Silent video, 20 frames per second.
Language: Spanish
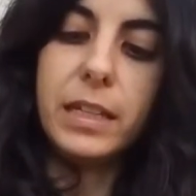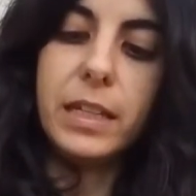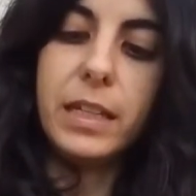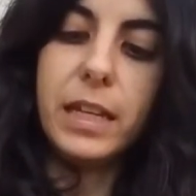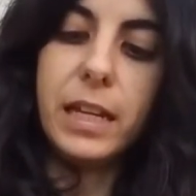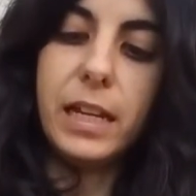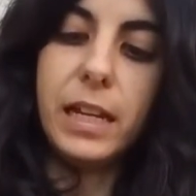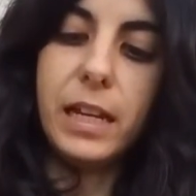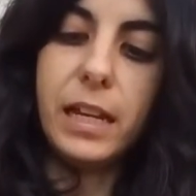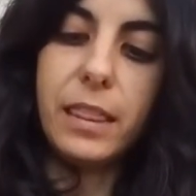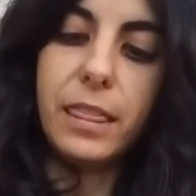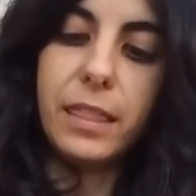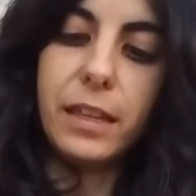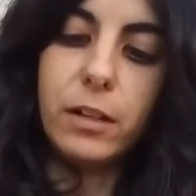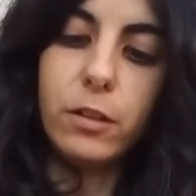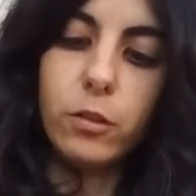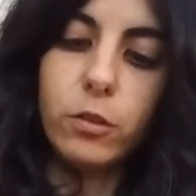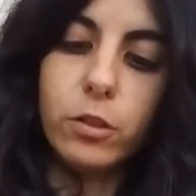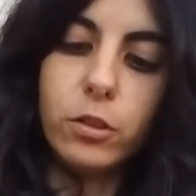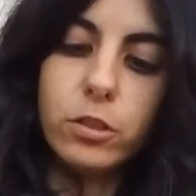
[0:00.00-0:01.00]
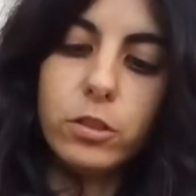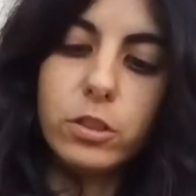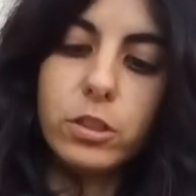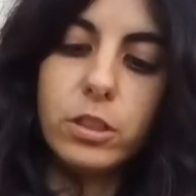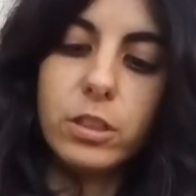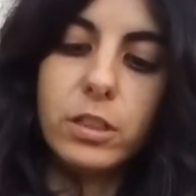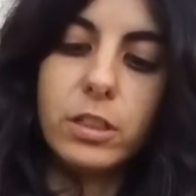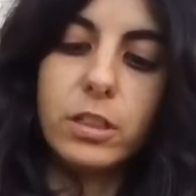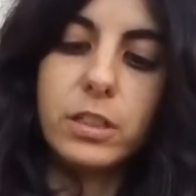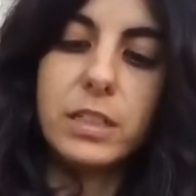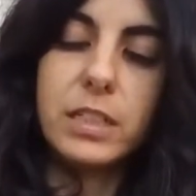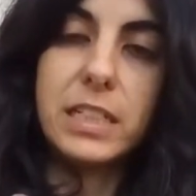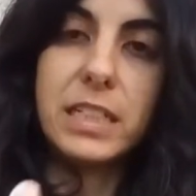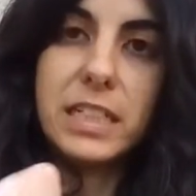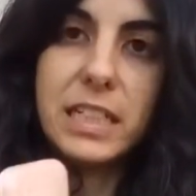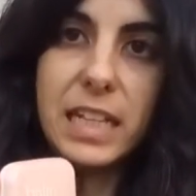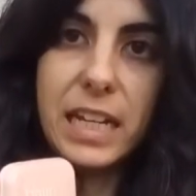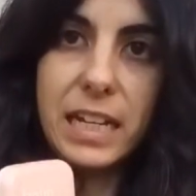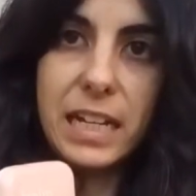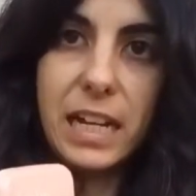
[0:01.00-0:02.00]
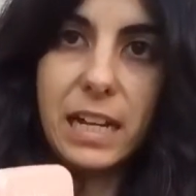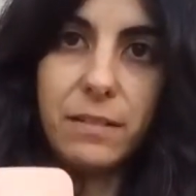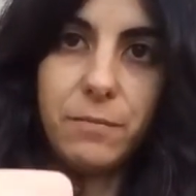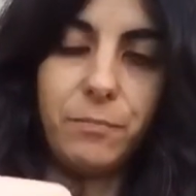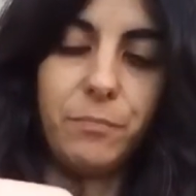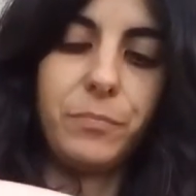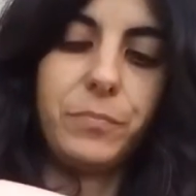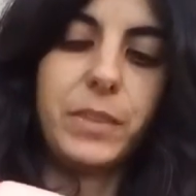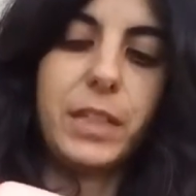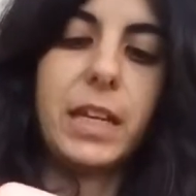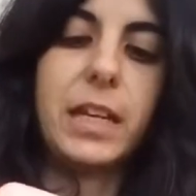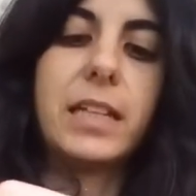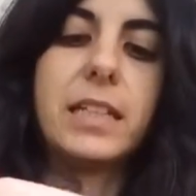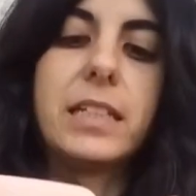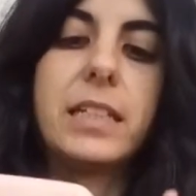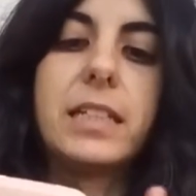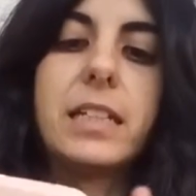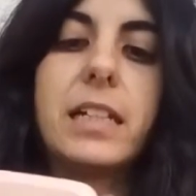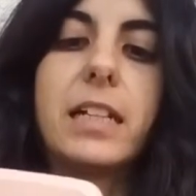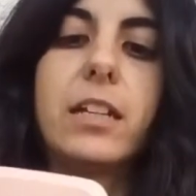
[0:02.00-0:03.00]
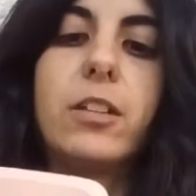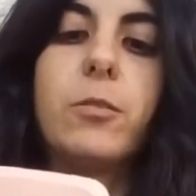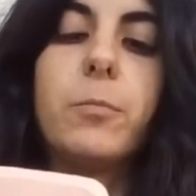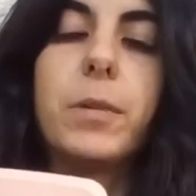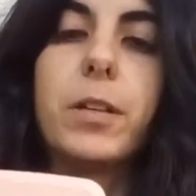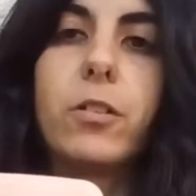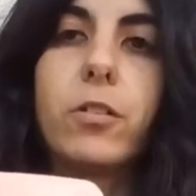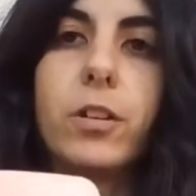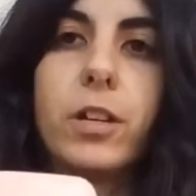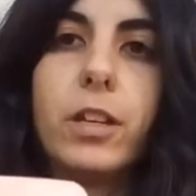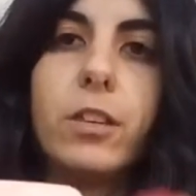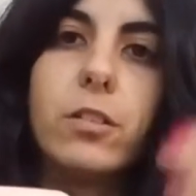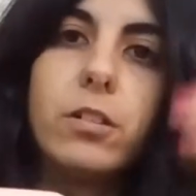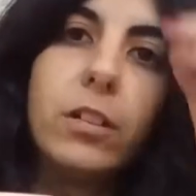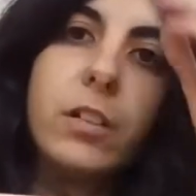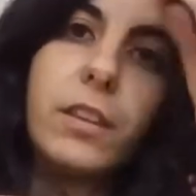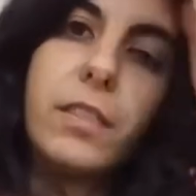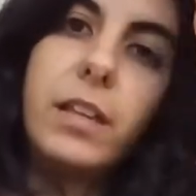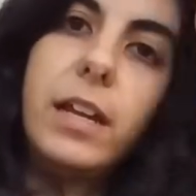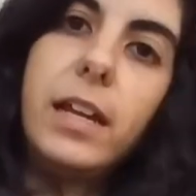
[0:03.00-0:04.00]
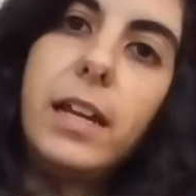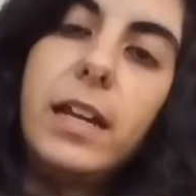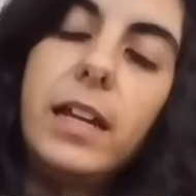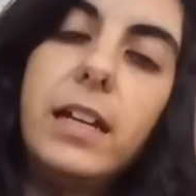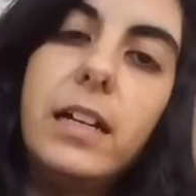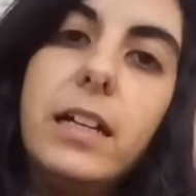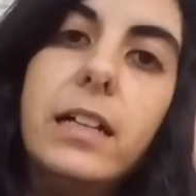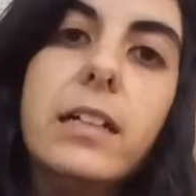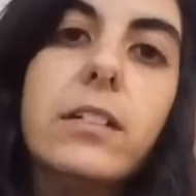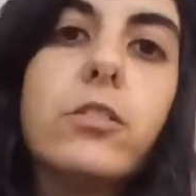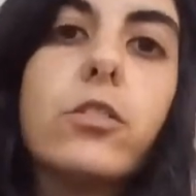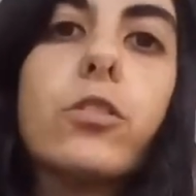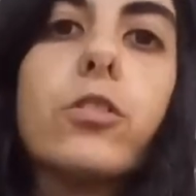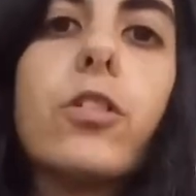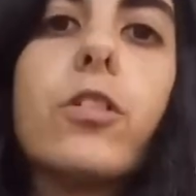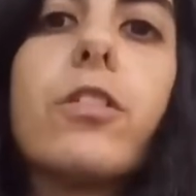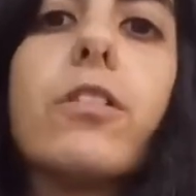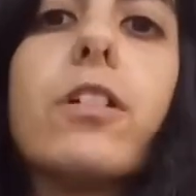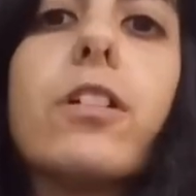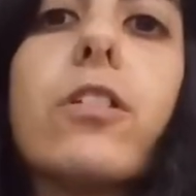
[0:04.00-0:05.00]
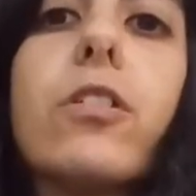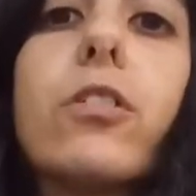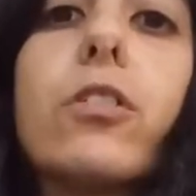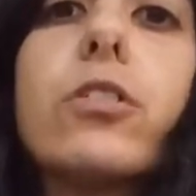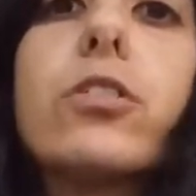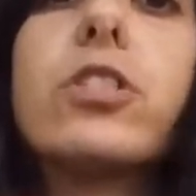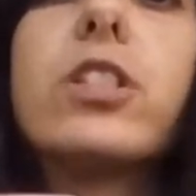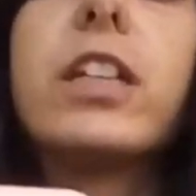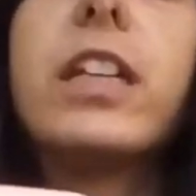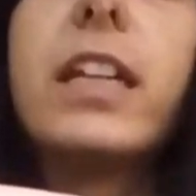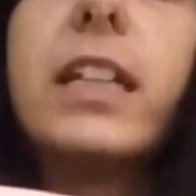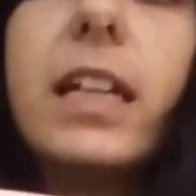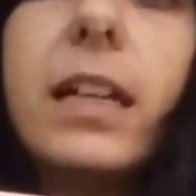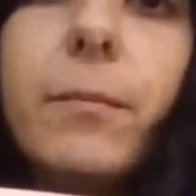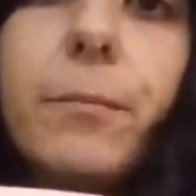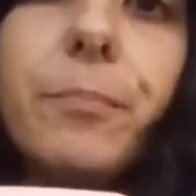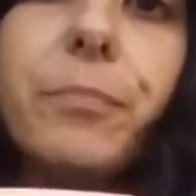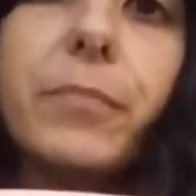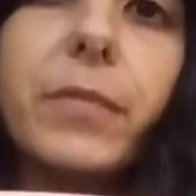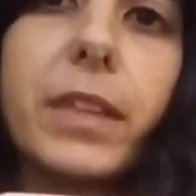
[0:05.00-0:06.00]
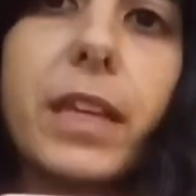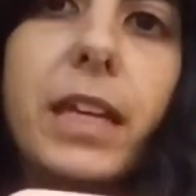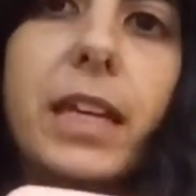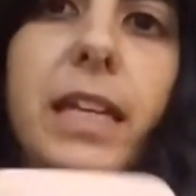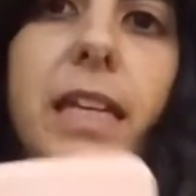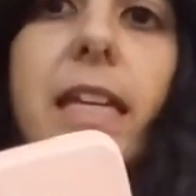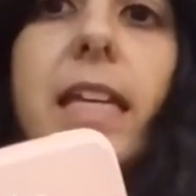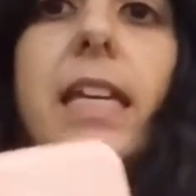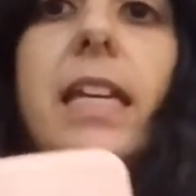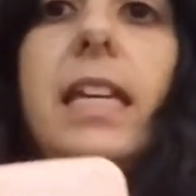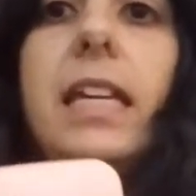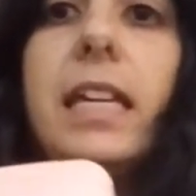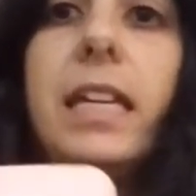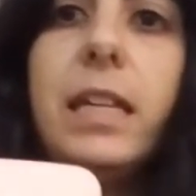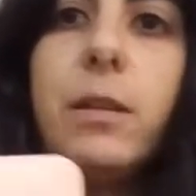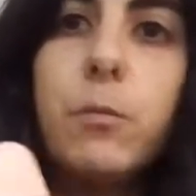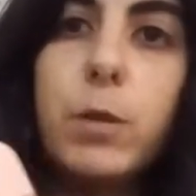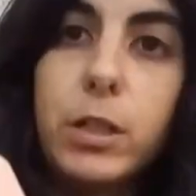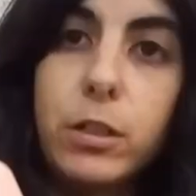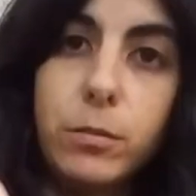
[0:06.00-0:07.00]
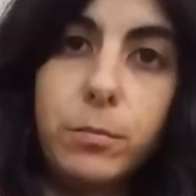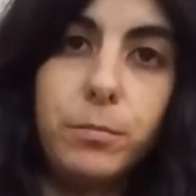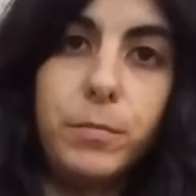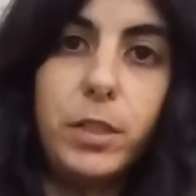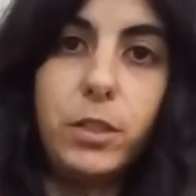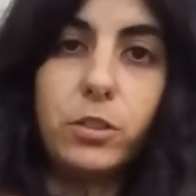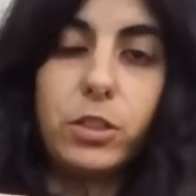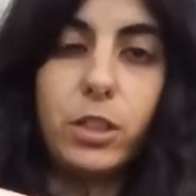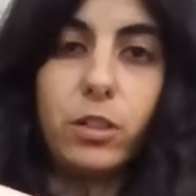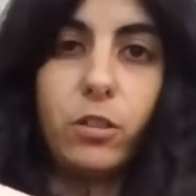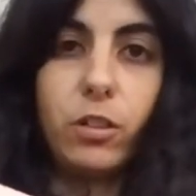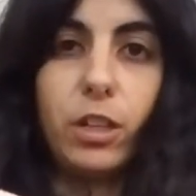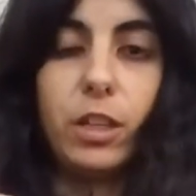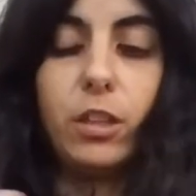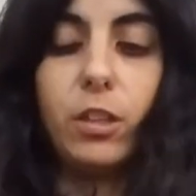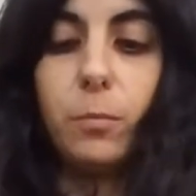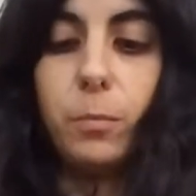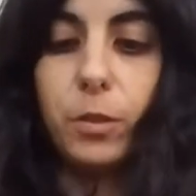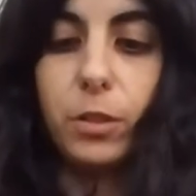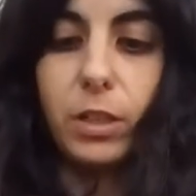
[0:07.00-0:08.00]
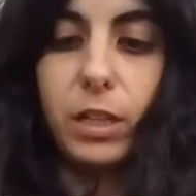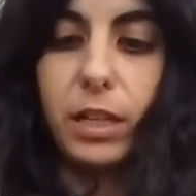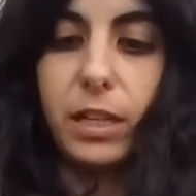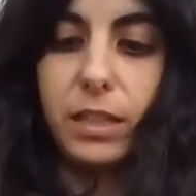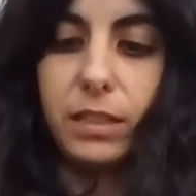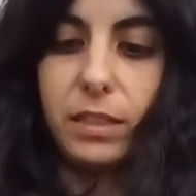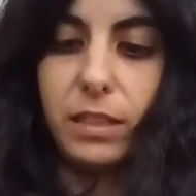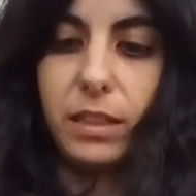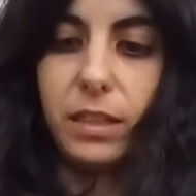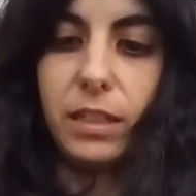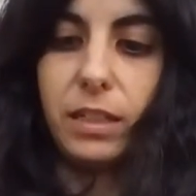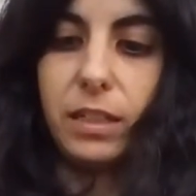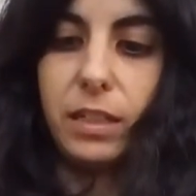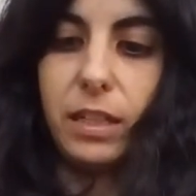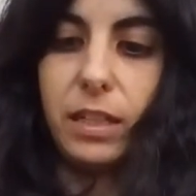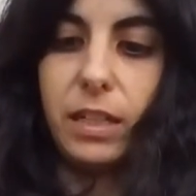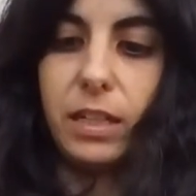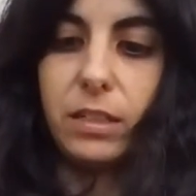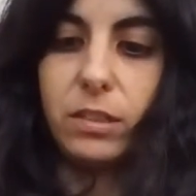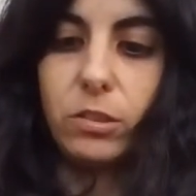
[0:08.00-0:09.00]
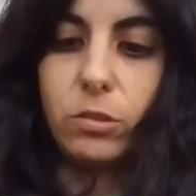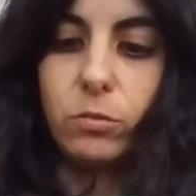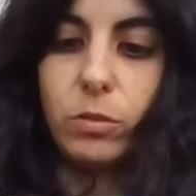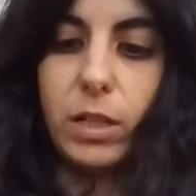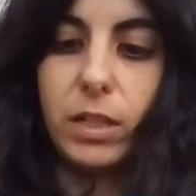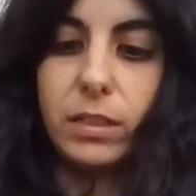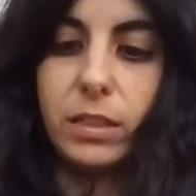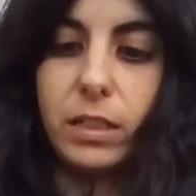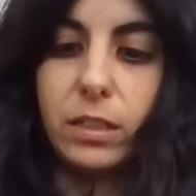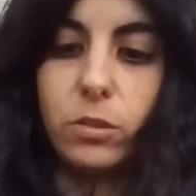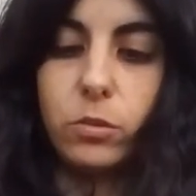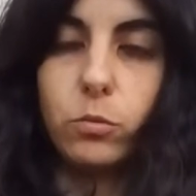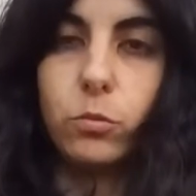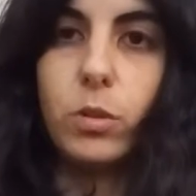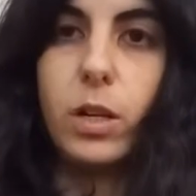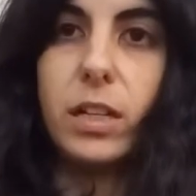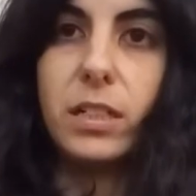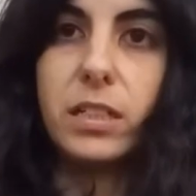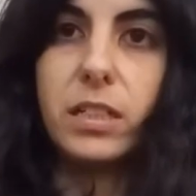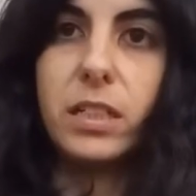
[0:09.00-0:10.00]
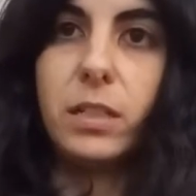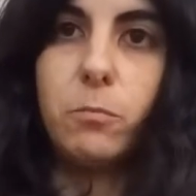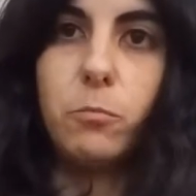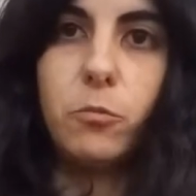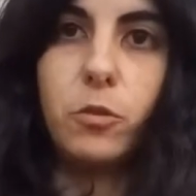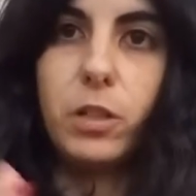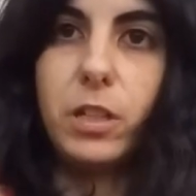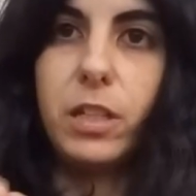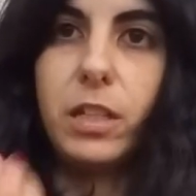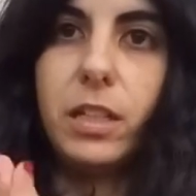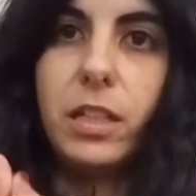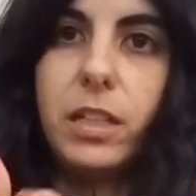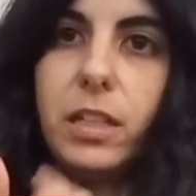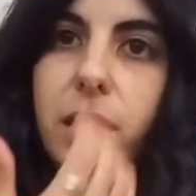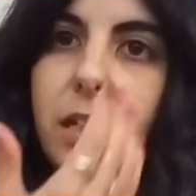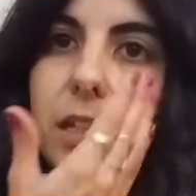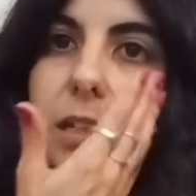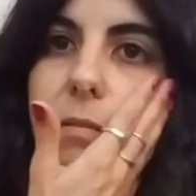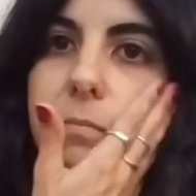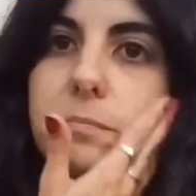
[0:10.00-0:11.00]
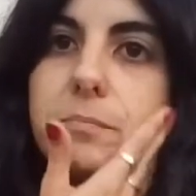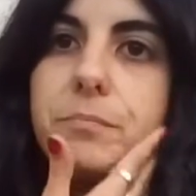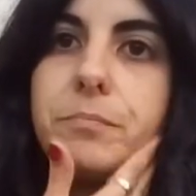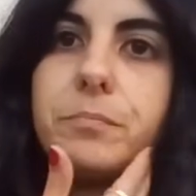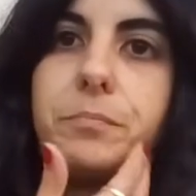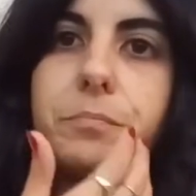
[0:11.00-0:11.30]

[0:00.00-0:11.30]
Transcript: y el 02 Siena este es el que yo me he cogido, el, tono 02 Siena. Y bueno, me los he cogido porque dicen que es una textura así muy,